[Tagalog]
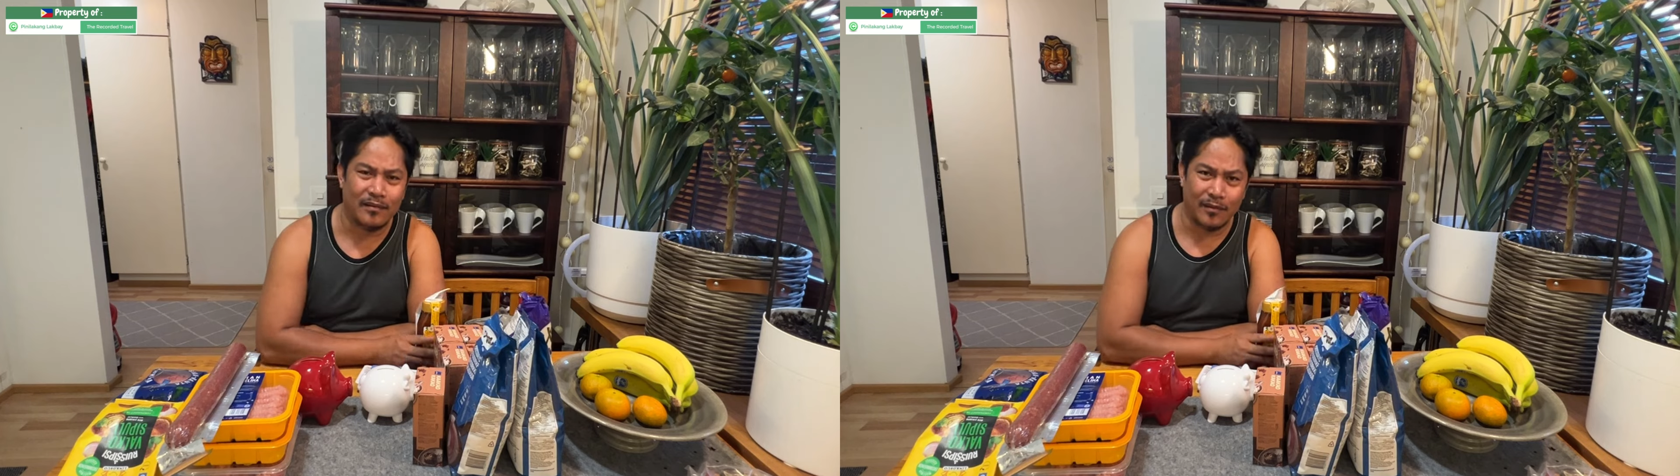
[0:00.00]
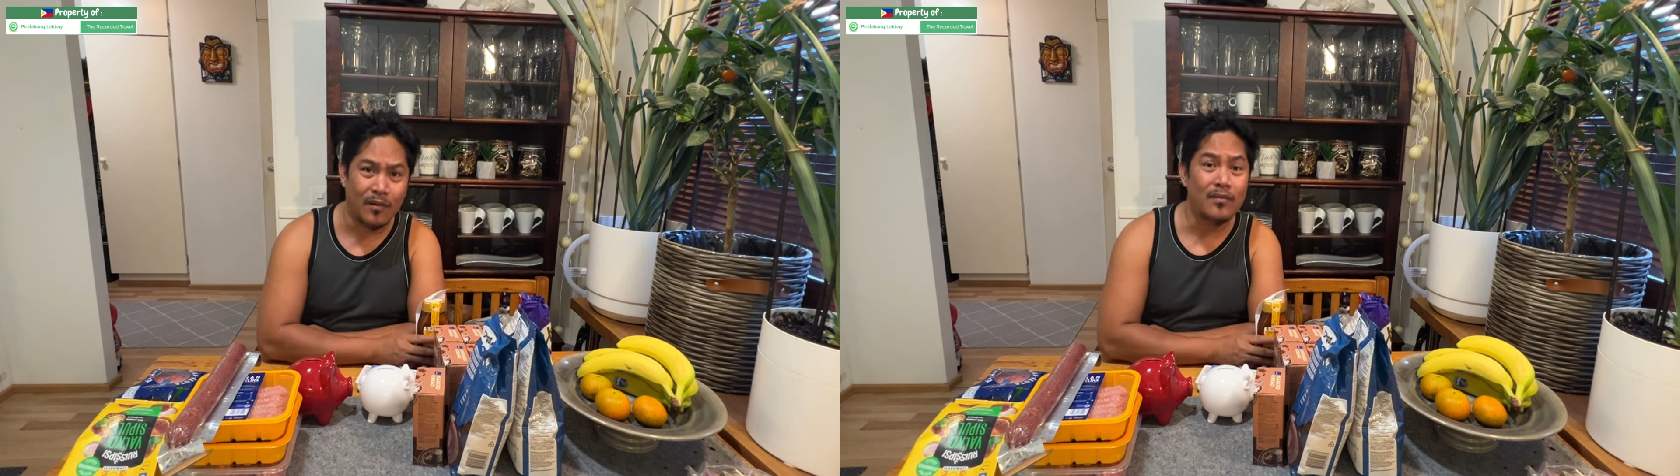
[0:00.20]

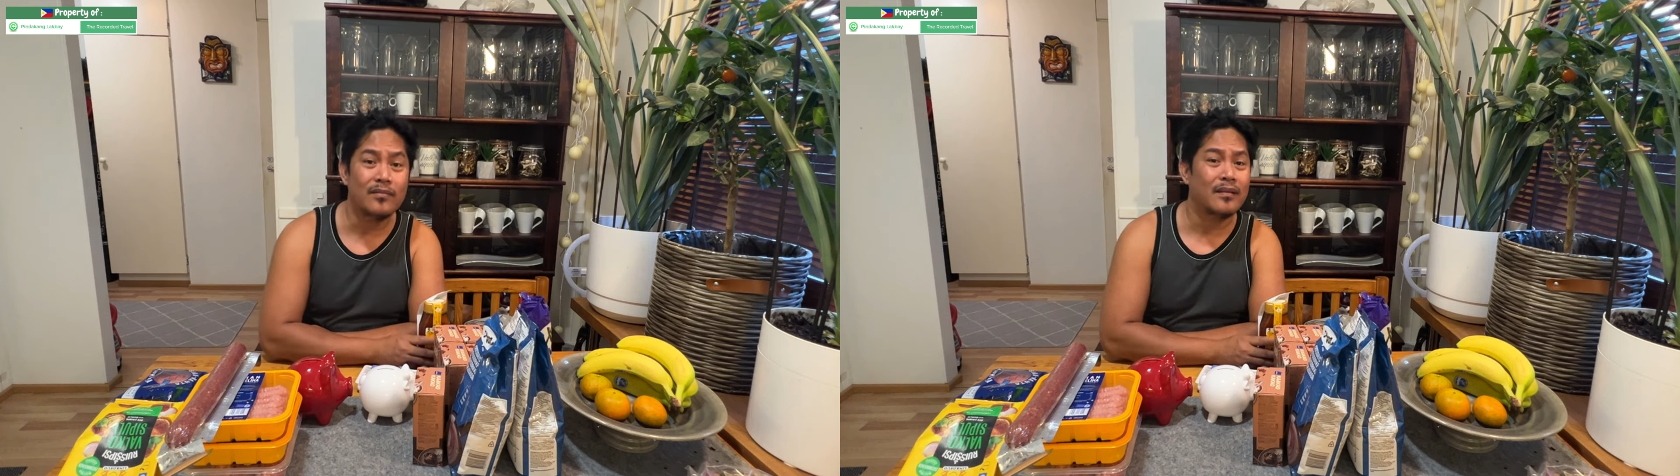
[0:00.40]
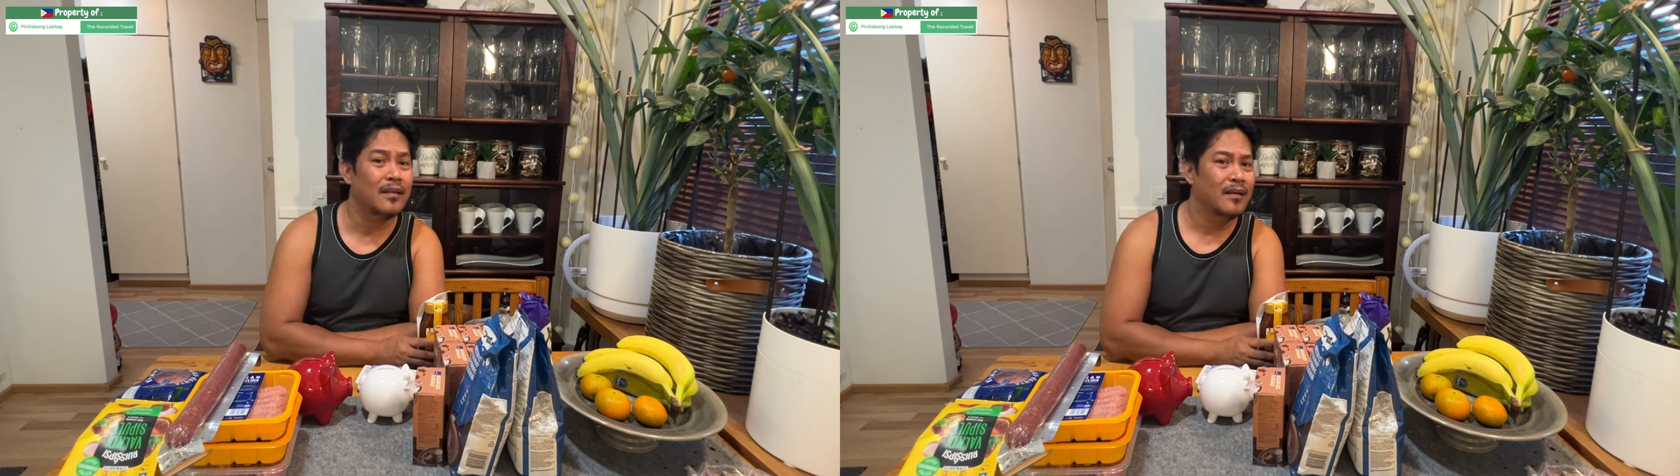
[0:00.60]
Nako,
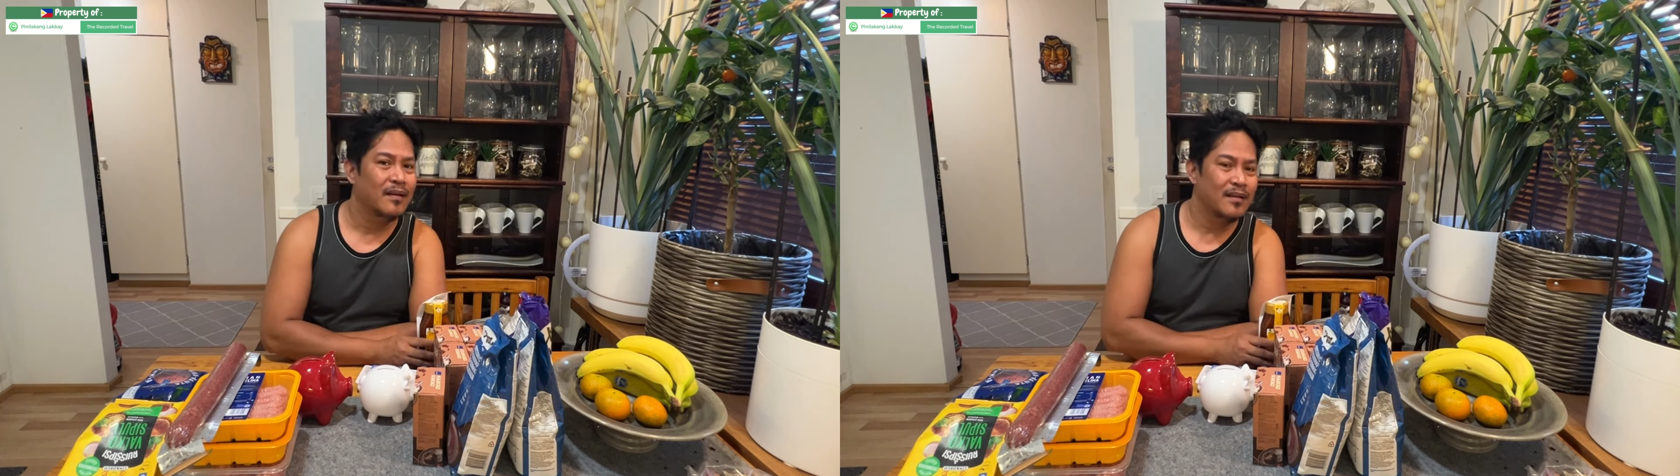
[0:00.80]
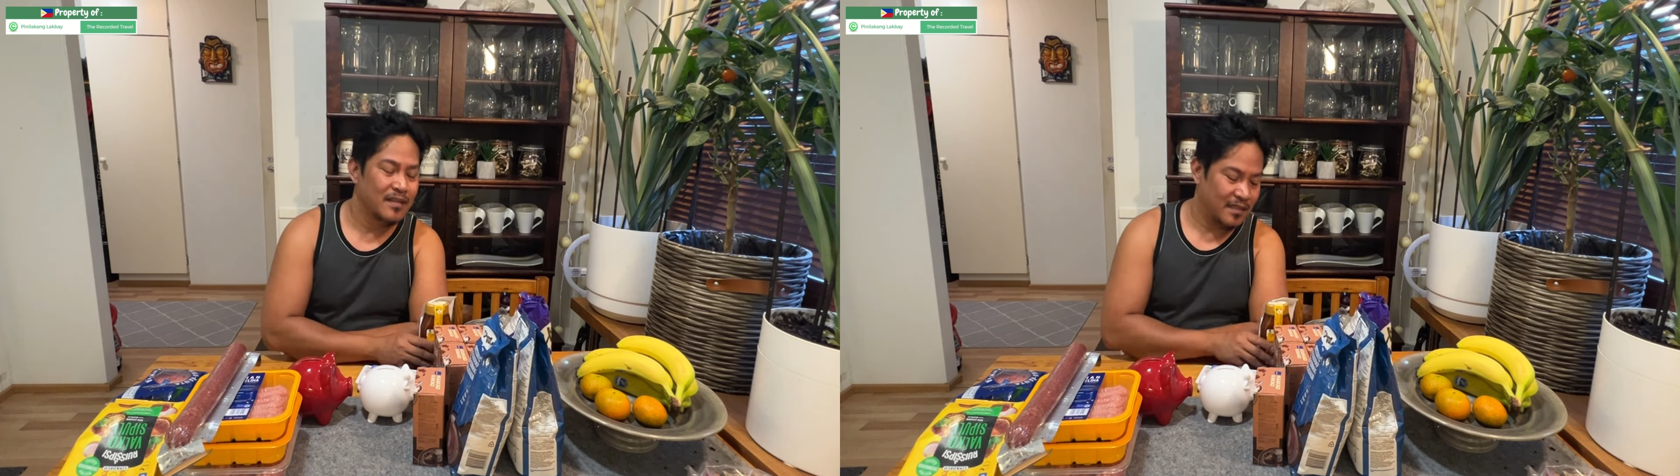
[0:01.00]

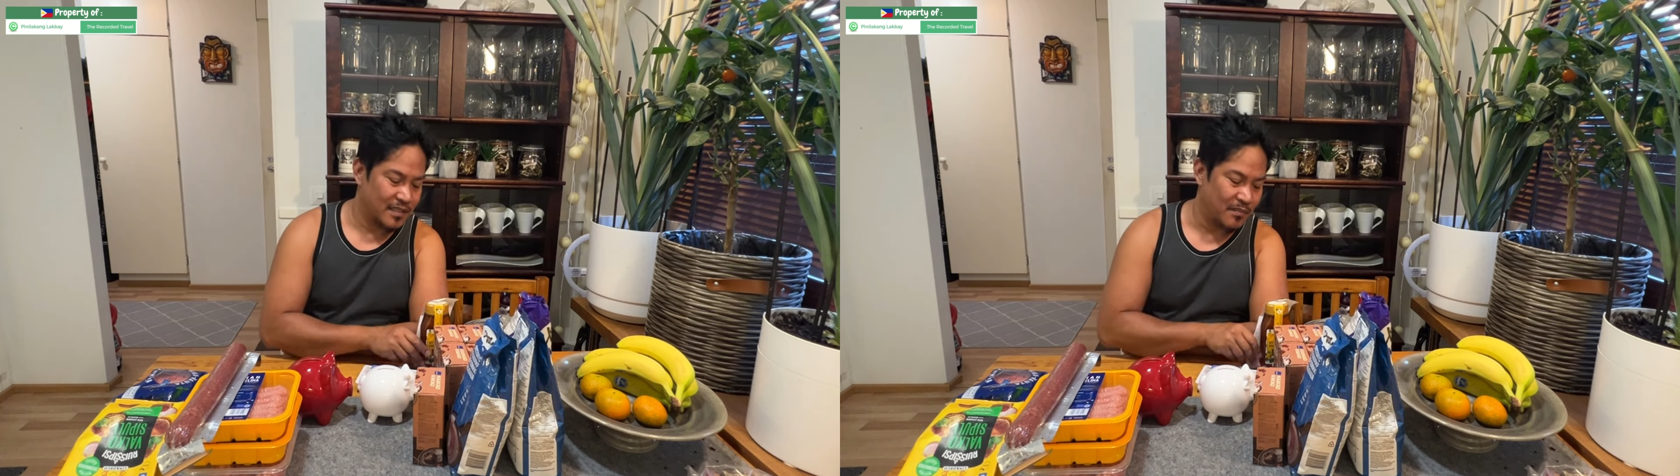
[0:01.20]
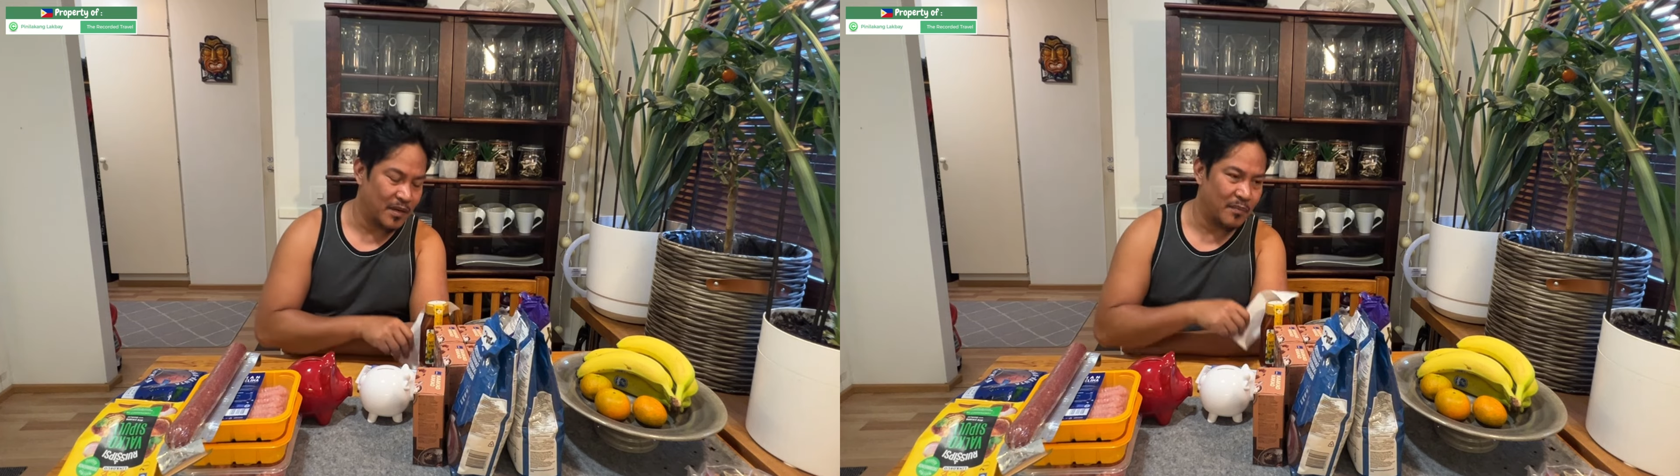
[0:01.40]
sa mga